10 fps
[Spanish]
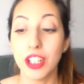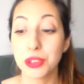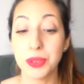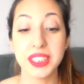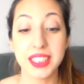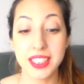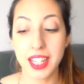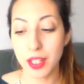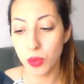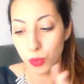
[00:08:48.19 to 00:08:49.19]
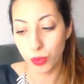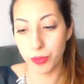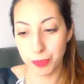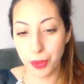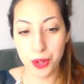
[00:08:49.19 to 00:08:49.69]
Os voy a enseñar
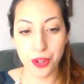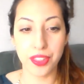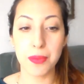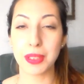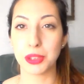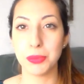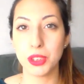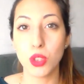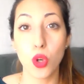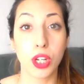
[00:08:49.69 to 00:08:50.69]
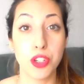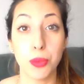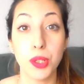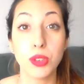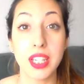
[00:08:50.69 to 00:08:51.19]
por orden más o menos lo que
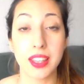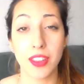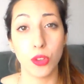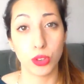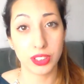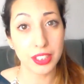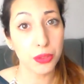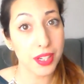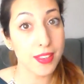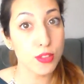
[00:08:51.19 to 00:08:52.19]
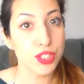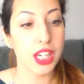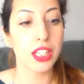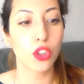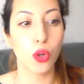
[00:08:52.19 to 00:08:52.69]
yo voy utilizando tanto en la
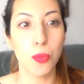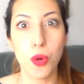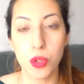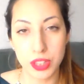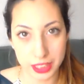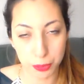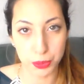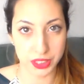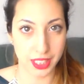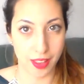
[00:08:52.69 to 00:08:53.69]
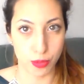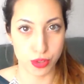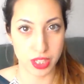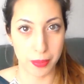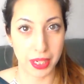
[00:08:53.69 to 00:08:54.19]
ducha como después de la
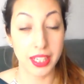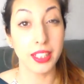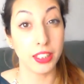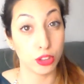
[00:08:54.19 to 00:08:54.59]
ducha, ¿vale?